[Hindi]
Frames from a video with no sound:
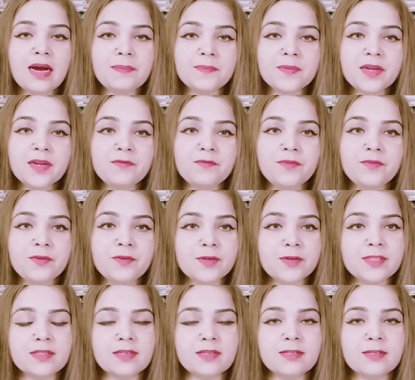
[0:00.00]
अपने
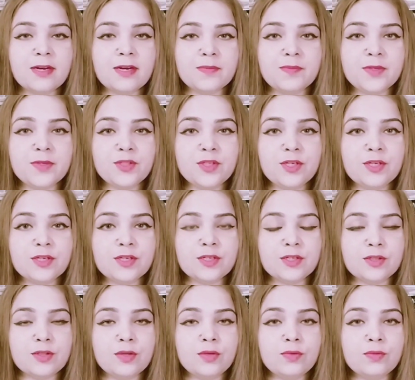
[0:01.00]
व्यूवर्स के साथ भी शेयर
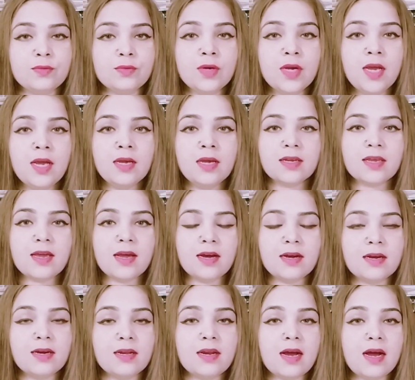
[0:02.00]
करती हूँ कि
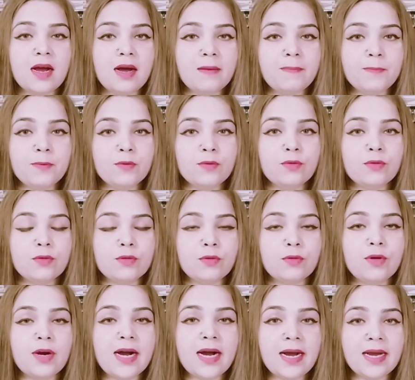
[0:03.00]
अगर आप लोगों
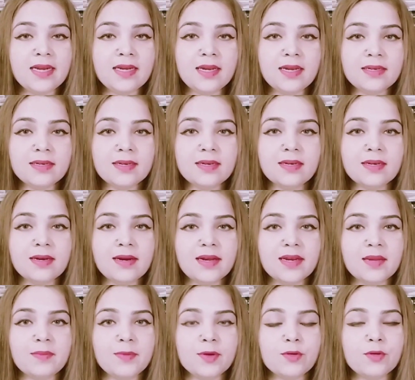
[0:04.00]
को आईलाइनर
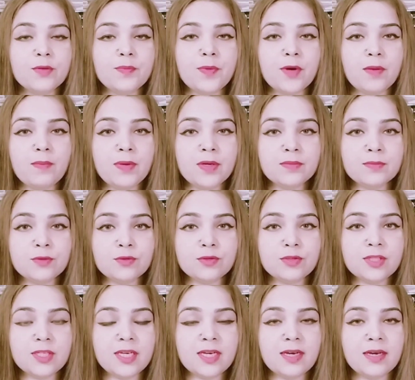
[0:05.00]
लगाने में कोई प्रॉब्लम
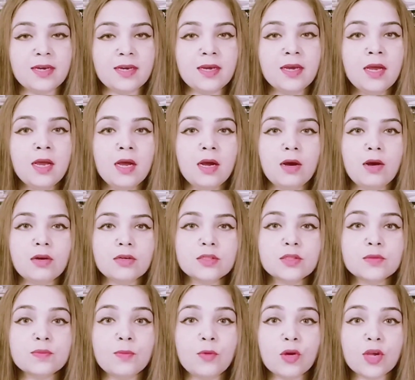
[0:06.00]
होती है और
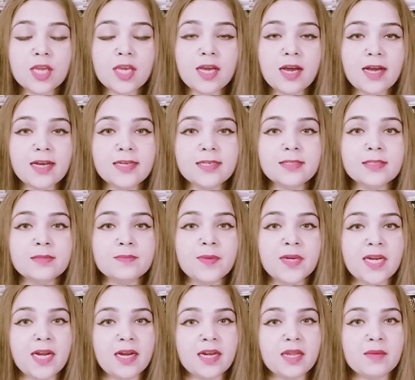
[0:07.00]
स्मोकी आईज
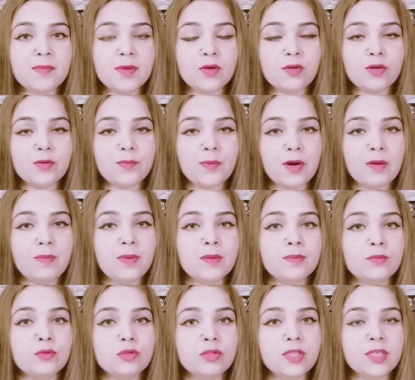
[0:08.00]
बनाने में कोई
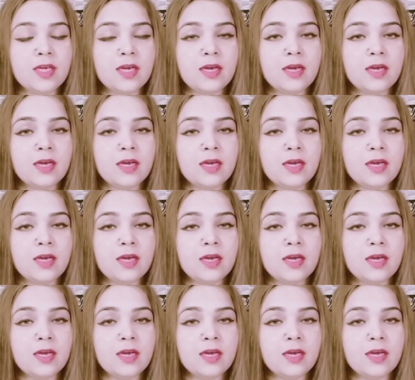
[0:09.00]
प्रॉब्लम होती